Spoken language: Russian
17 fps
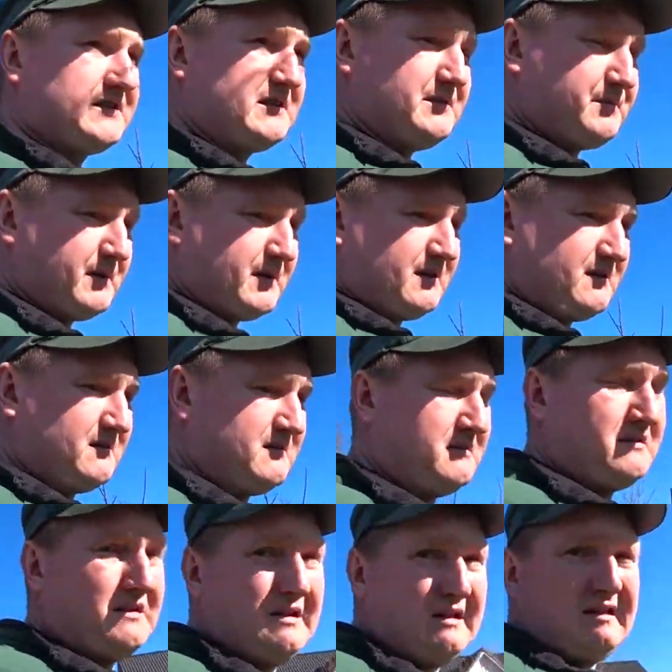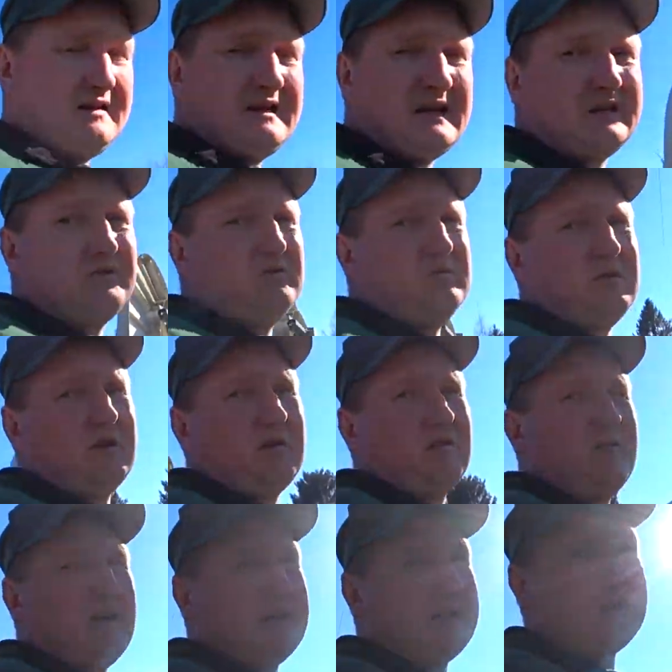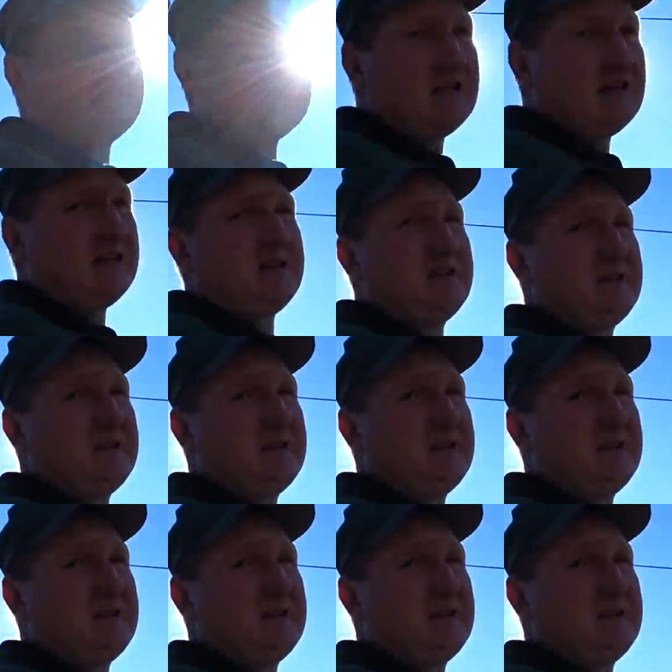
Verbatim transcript: ошибки. Я думал хватит, а